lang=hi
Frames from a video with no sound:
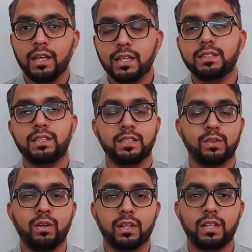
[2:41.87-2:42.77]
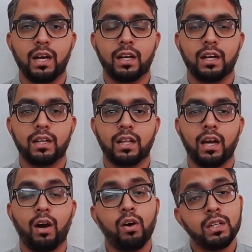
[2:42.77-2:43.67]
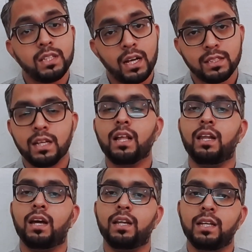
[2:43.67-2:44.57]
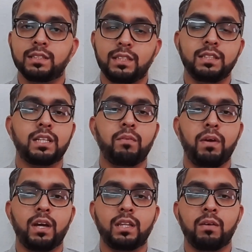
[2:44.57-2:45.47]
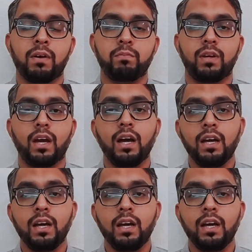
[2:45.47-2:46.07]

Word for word: किस चीज़ को इख्तियार करता है और साथ साथ अल्लाह ने इस चीज़ का भी अहतमाम किया